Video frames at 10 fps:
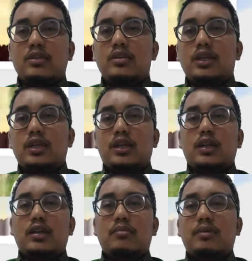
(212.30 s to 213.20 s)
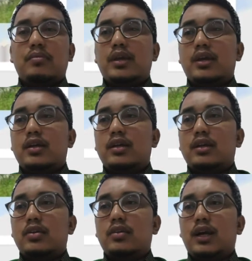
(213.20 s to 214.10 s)
Lanjut kita ke bab yang
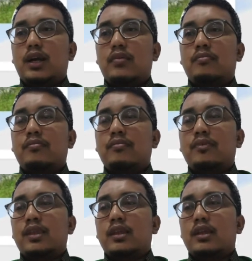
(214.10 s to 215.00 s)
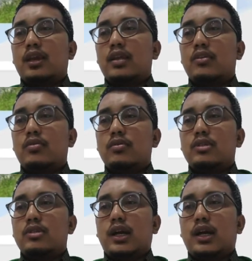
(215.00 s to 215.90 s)
kedua, yaitu
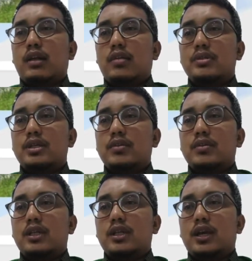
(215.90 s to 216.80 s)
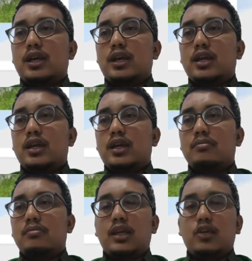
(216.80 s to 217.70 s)
usaha dan pesawat sederhana
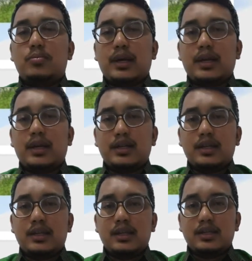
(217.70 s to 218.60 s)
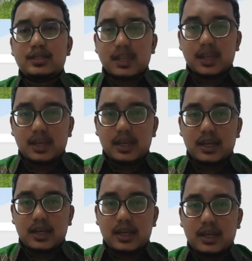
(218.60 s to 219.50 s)
dalam kehidupan
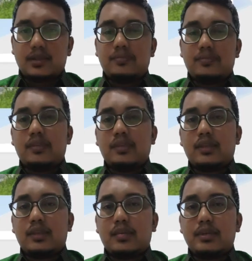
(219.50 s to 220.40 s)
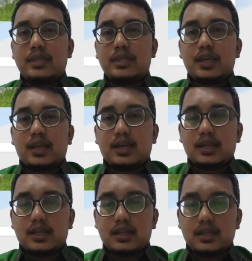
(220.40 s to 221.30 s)
sehari-hari. Apa saja yang
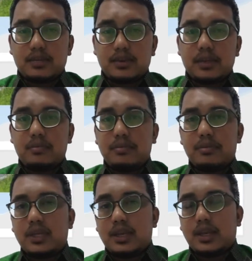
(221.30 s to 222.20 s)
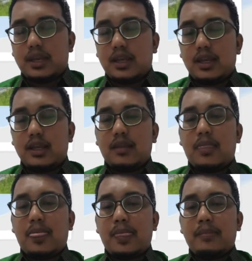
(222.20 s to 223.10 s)
akan kita capai di pembelajaran ini?